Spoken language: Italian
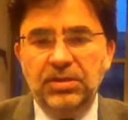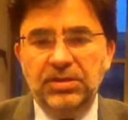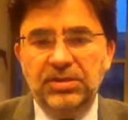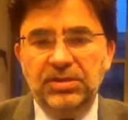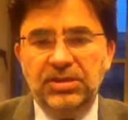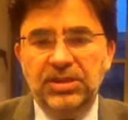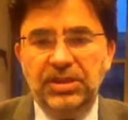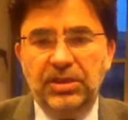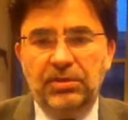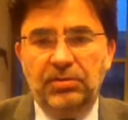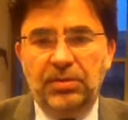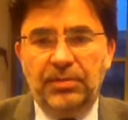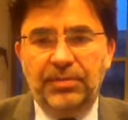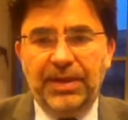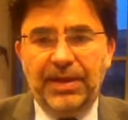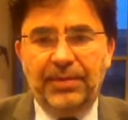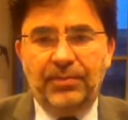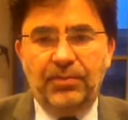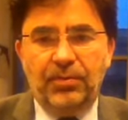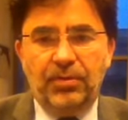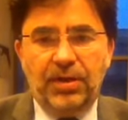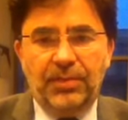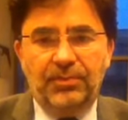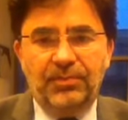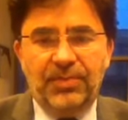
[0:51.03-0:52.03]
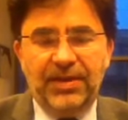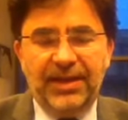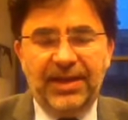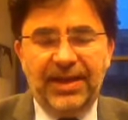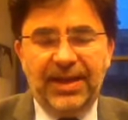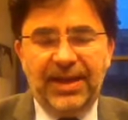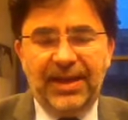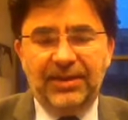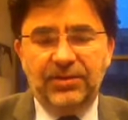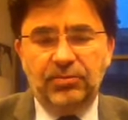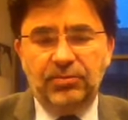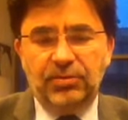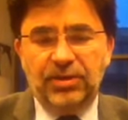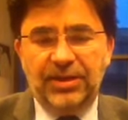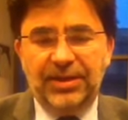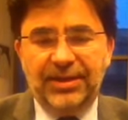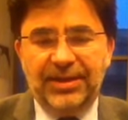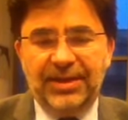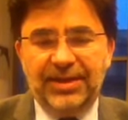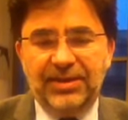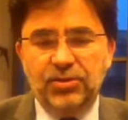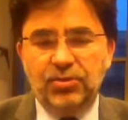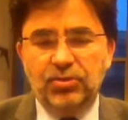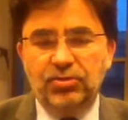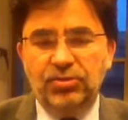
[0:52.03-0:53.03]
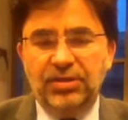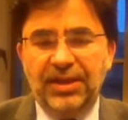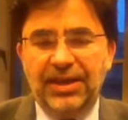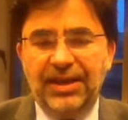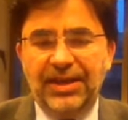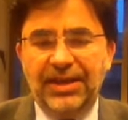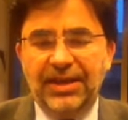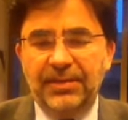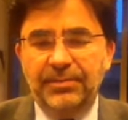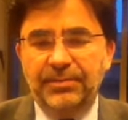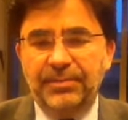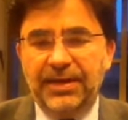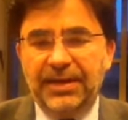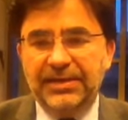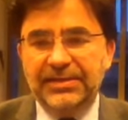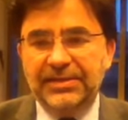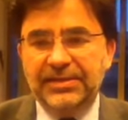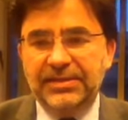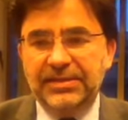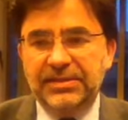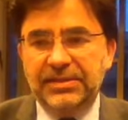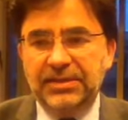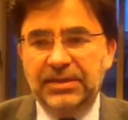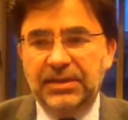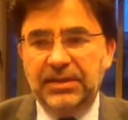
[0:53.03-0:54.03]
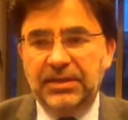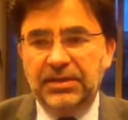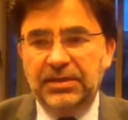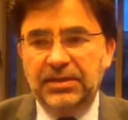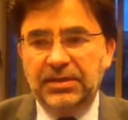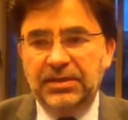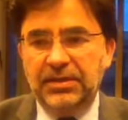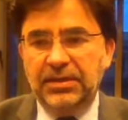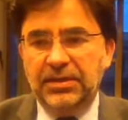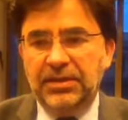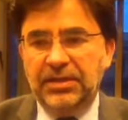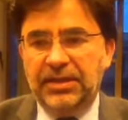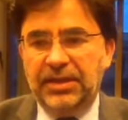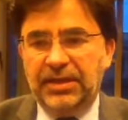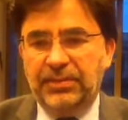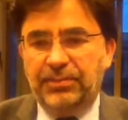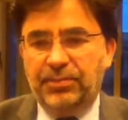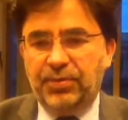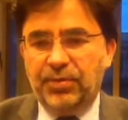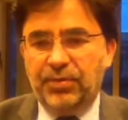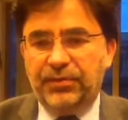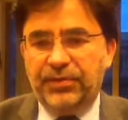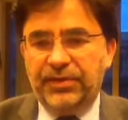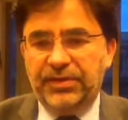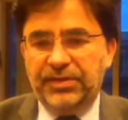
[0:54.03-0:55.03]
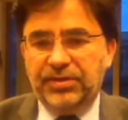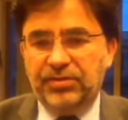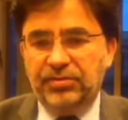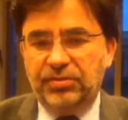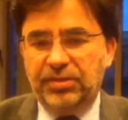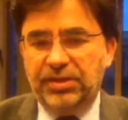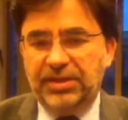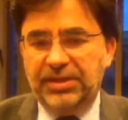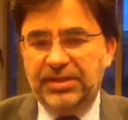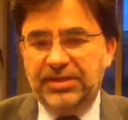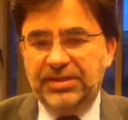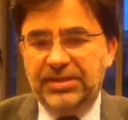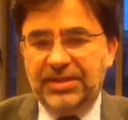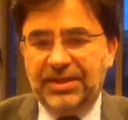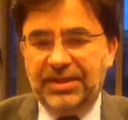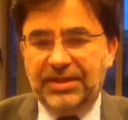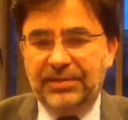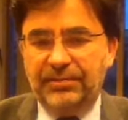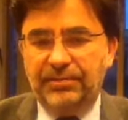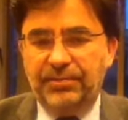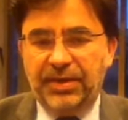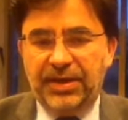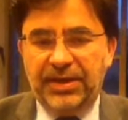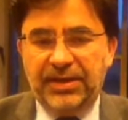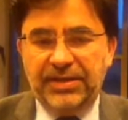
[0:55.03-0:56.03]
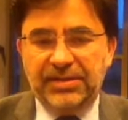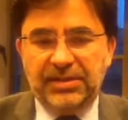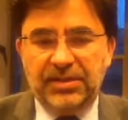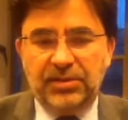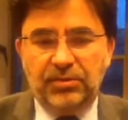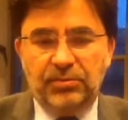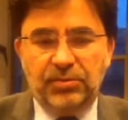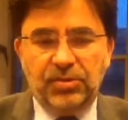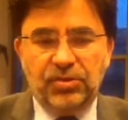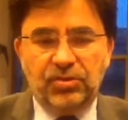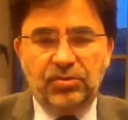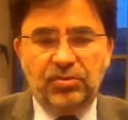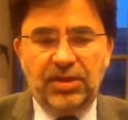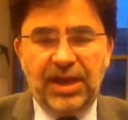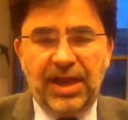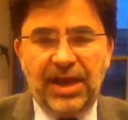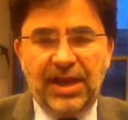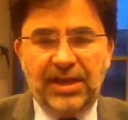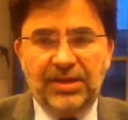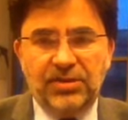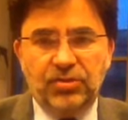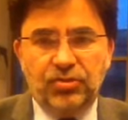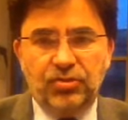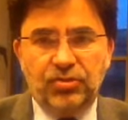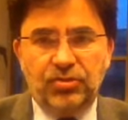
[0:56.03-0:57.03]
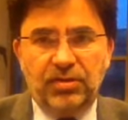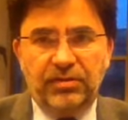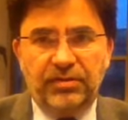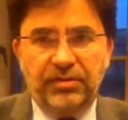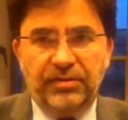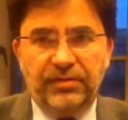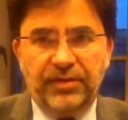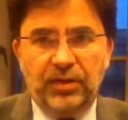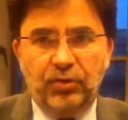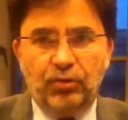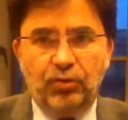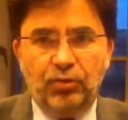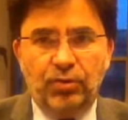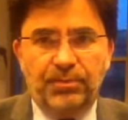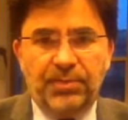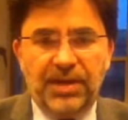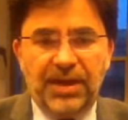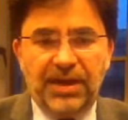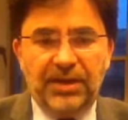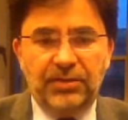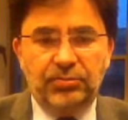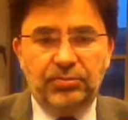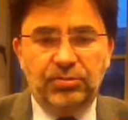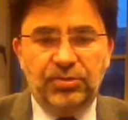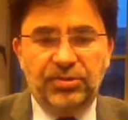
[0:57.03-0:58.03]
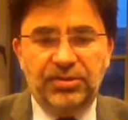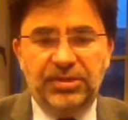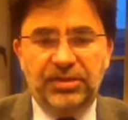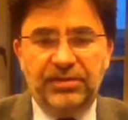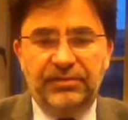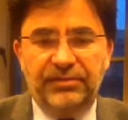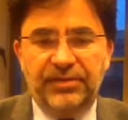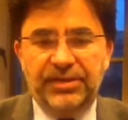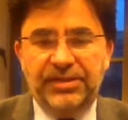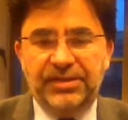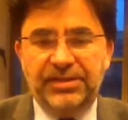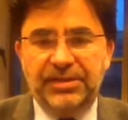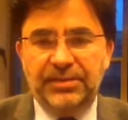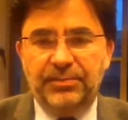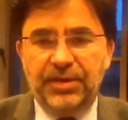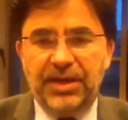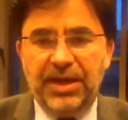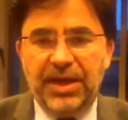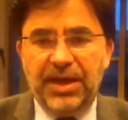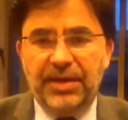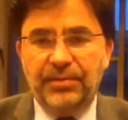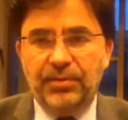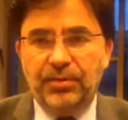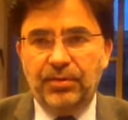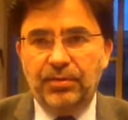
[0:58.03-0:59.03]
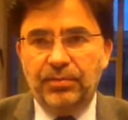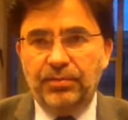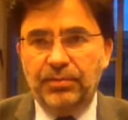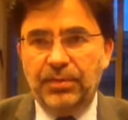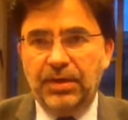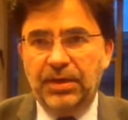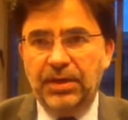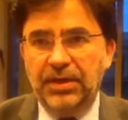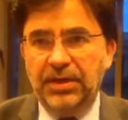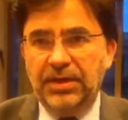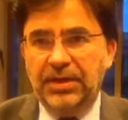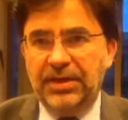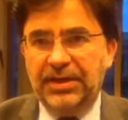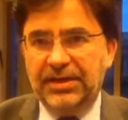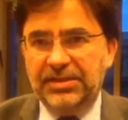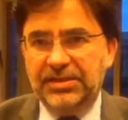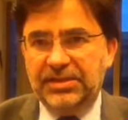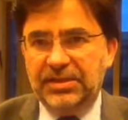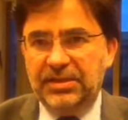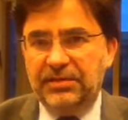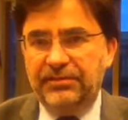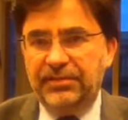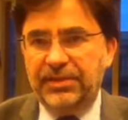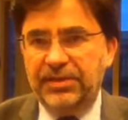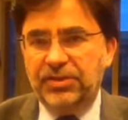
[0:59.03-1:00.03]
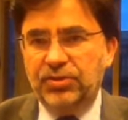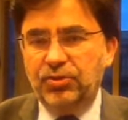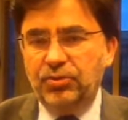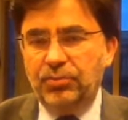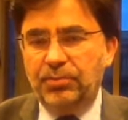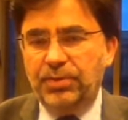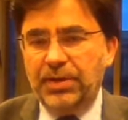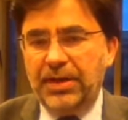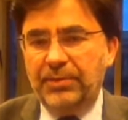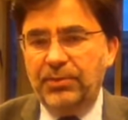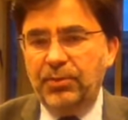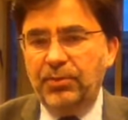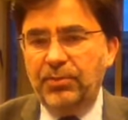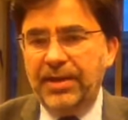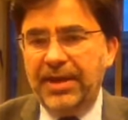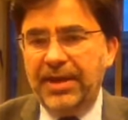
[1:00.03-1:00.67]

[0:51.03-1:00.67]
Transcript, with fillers: Sì, lo abbiamo applicato nel caso Telepass il professionista, l'impresa in questo caso aveva accorpato i servizi premium e servizio premium